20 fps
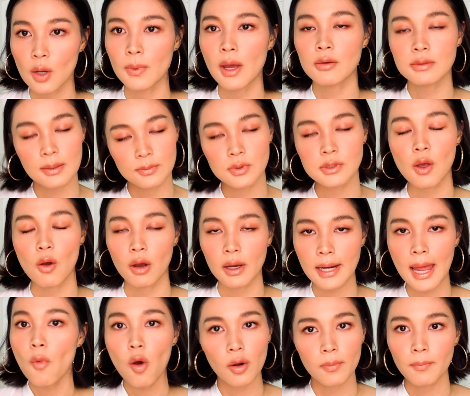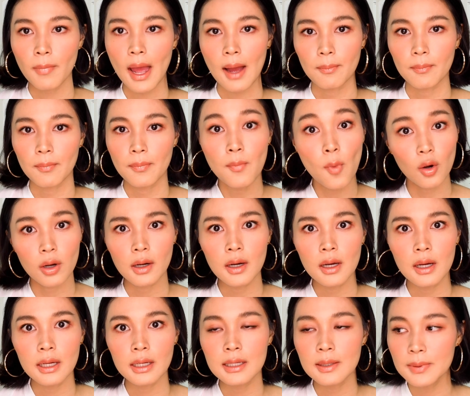ไม่เอา 3.2ก็ได้หมดแบบหมดเล
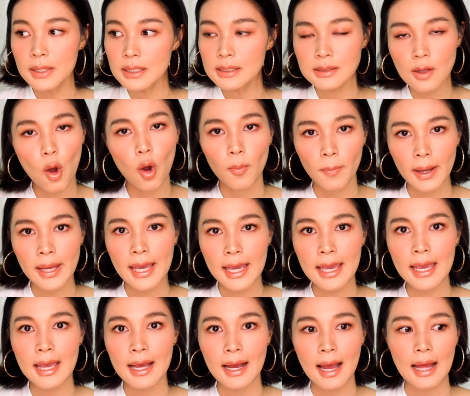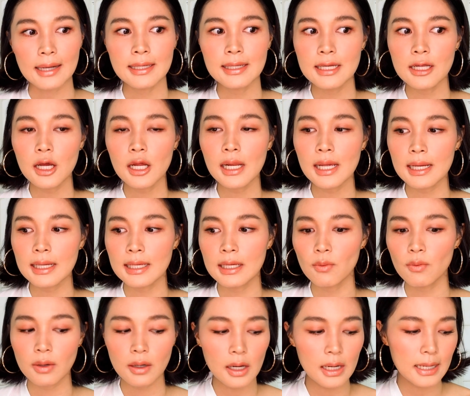ยคือ พี่ส่งไปเองอะทีนี้ก็เลยคิด
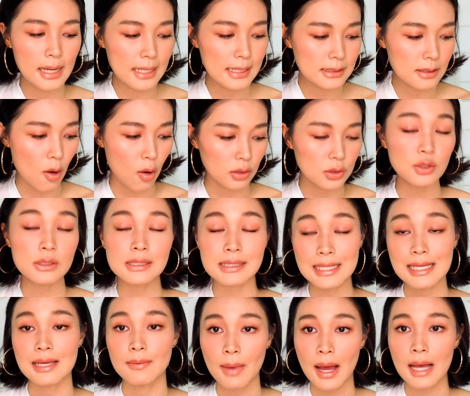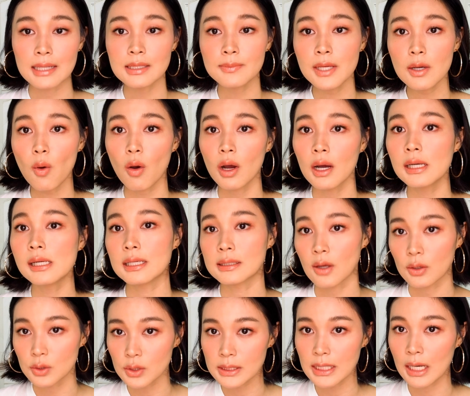ก็เลยได้ 2.4 มา ซึ่งพี่บอกเออเหลือ
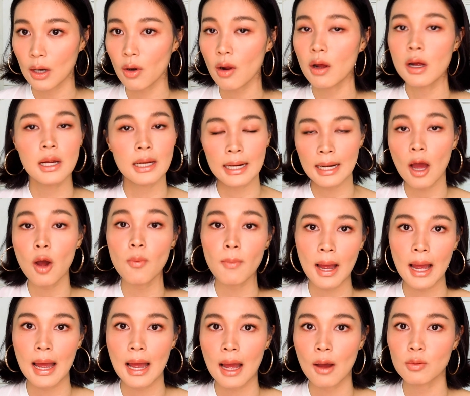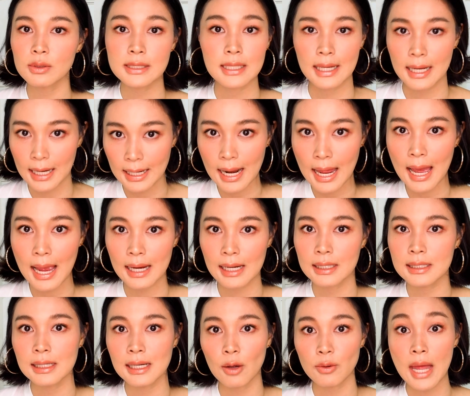2.4 แล้วก็เลยเอองั้นเอามาเอาสีอะไรก็ได้
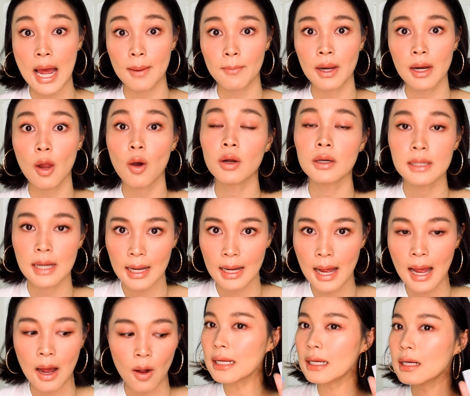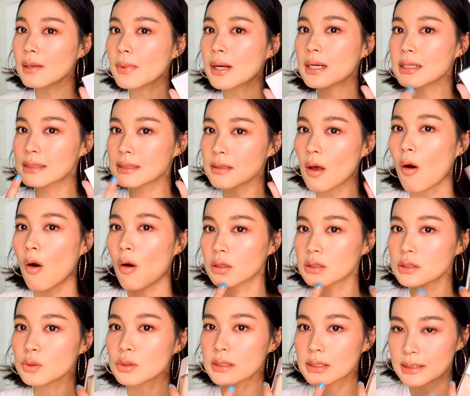คือเราอยากมาลองเนื้อเขาคือเบอร์
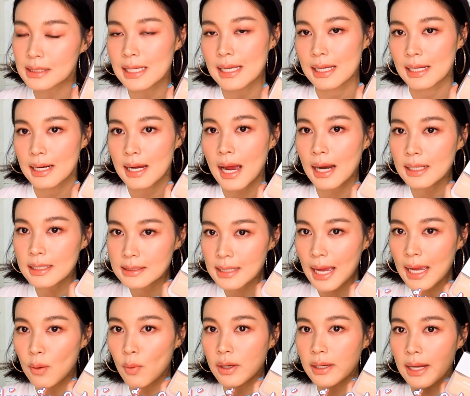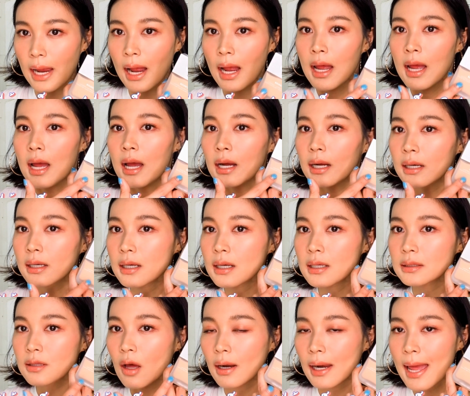2.4นะคะที่ใช้วันนี้คือ
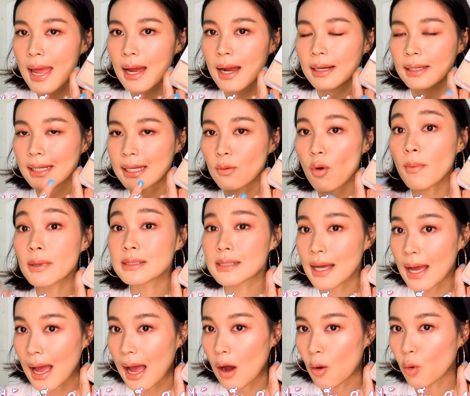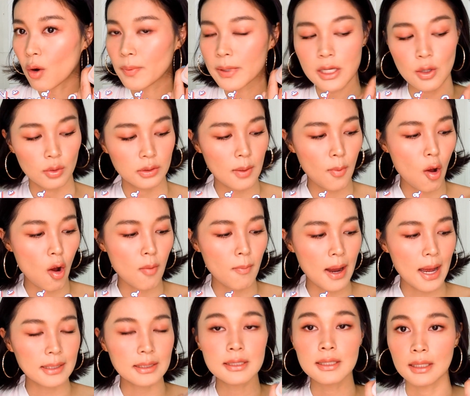ตอนแรกอะคิดว่ามันจะขาวกว่าผิวแต่พอ
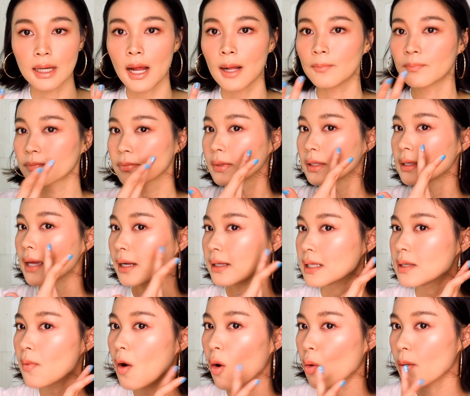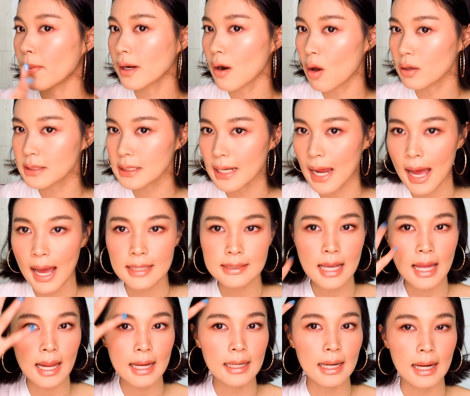มาถึงอะอย่างที่บอกว่ามันออกซิไดซ์
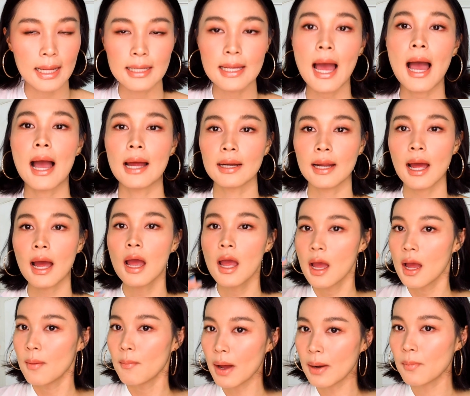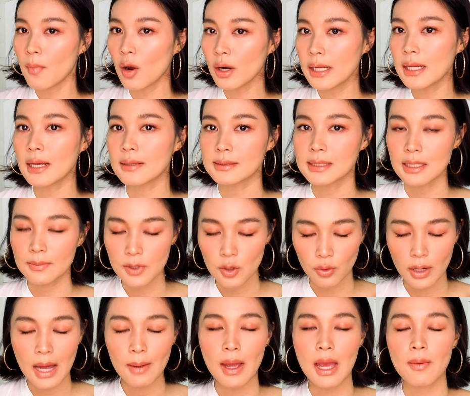อะไรหลาย ๆ อย่างนะคะ มันพอดีกับสีผิว
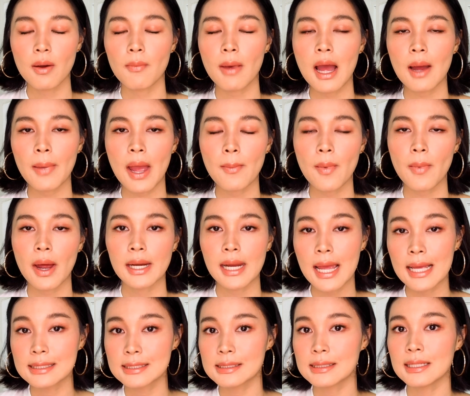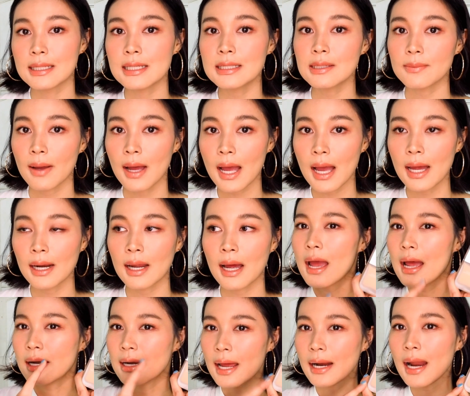หน้าแพ้มาก ๆ แพ้ประมาณ NC 25นะคะ
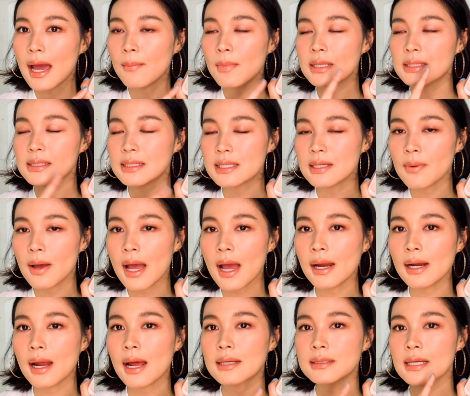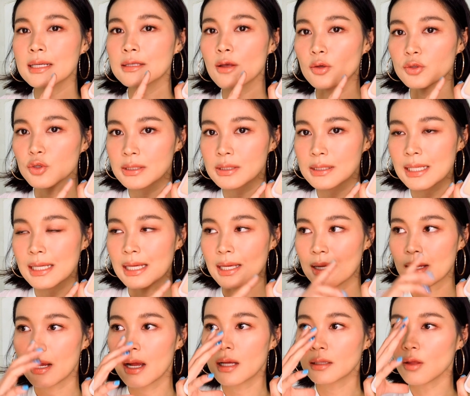แนะนำ NC 25นะคะ ใช้
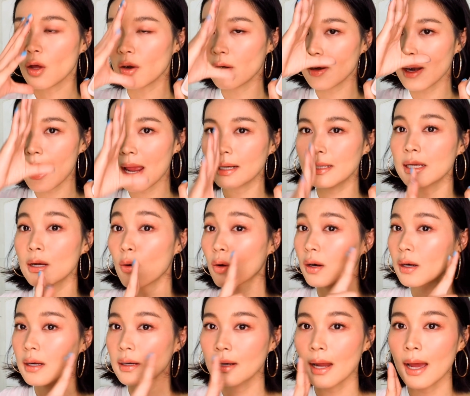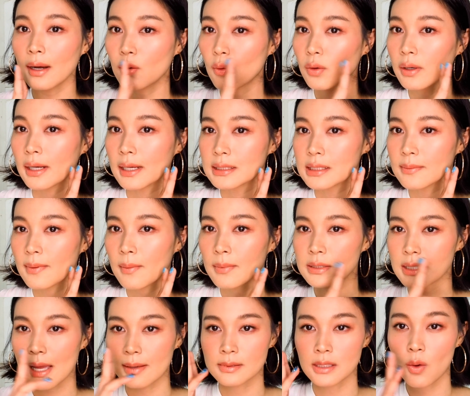2.4 ตอนแรกที่ลงครึ่งหน้าทุกคนเห็นแล้วใช่ปะมัน
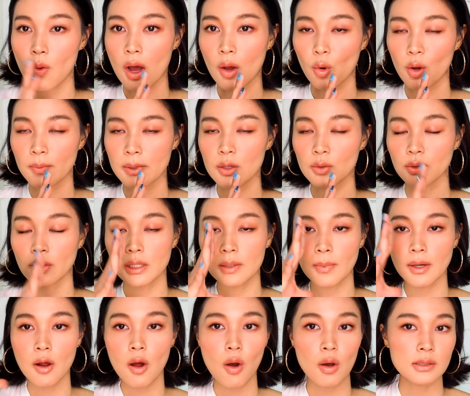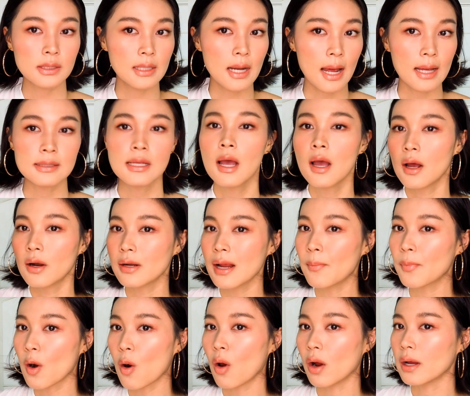จะแอบสว่างกว่าผิวตอนนี้มันก็ออกซิไดซ์เรีย
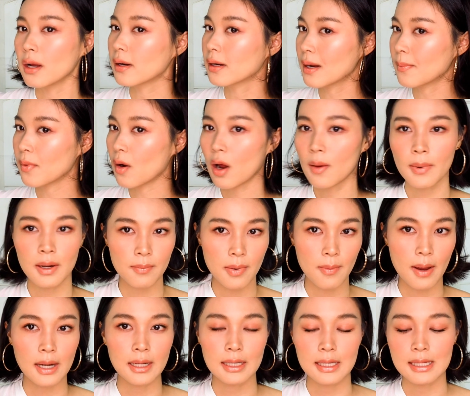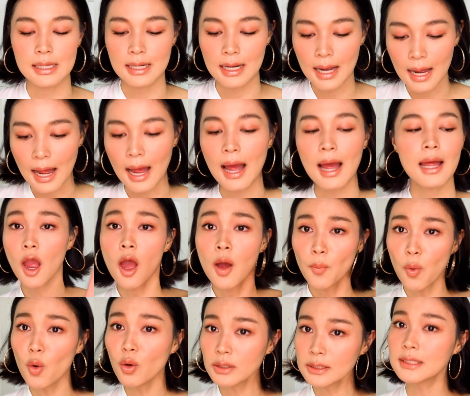บร้อย เรียบร้อย เป็นประมาณนี้นะคะ
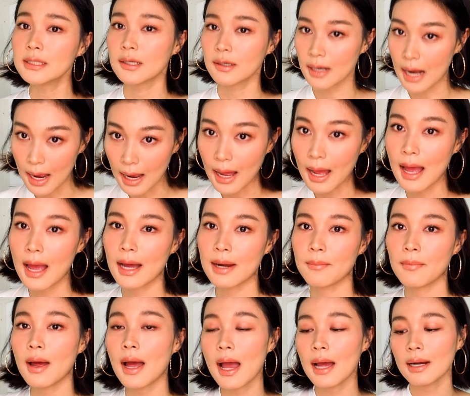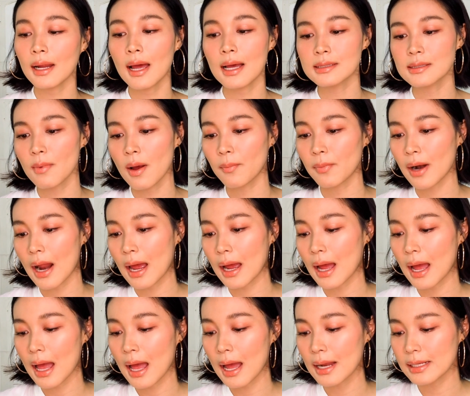พูดถึงราคากันบ้างนะคะสำหรับรา
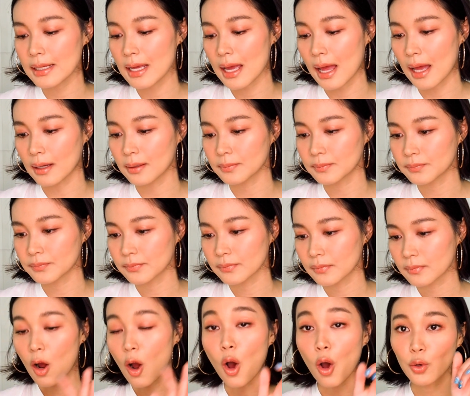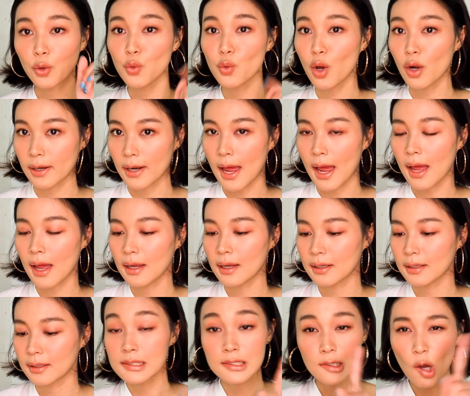คาเนี่ยขอดูก่อนนะ
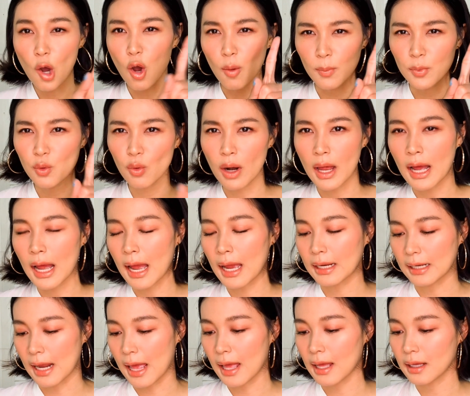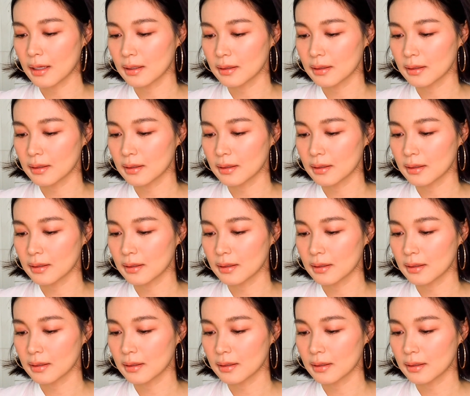ซื้อของไม่ดูราคาอีกแล้ว